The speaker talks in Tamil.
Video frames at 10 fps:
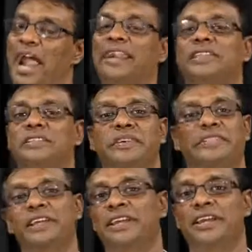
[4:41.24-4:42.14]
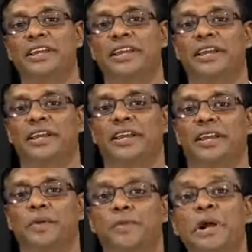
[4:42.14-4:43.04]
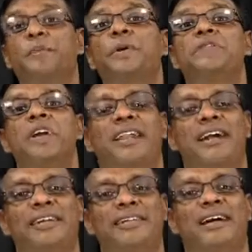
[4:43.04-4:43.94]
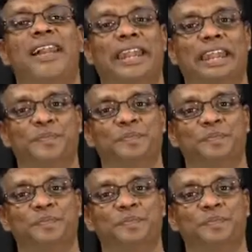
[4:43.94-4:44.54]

அடுத்தது வந்து மீட்பின் வரலாறு என்றால் என்ன